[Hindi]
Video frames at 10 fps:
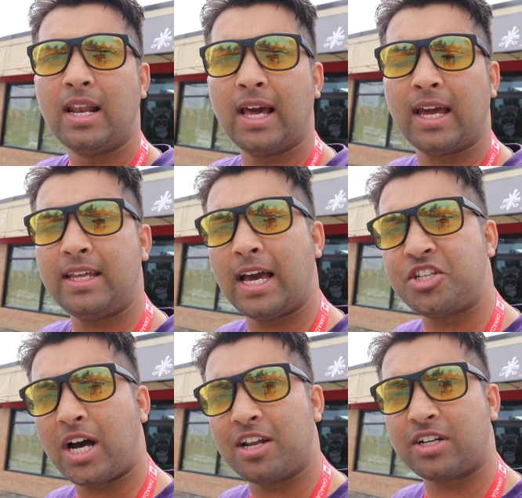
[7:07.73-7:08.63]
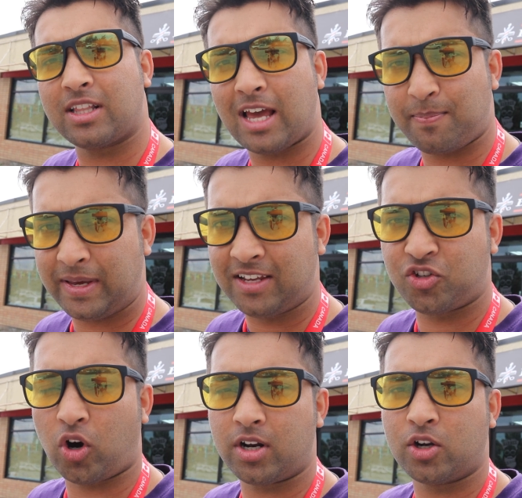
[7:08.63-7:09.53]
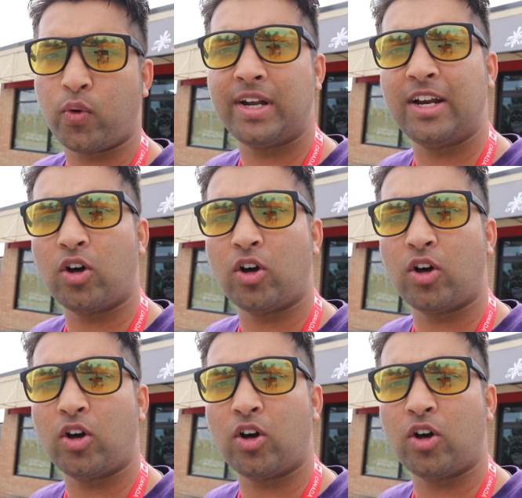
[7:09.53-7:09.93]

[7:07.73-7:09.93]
लेकिन ये चार्ज करता है बीस डॉलर ट्वेंटी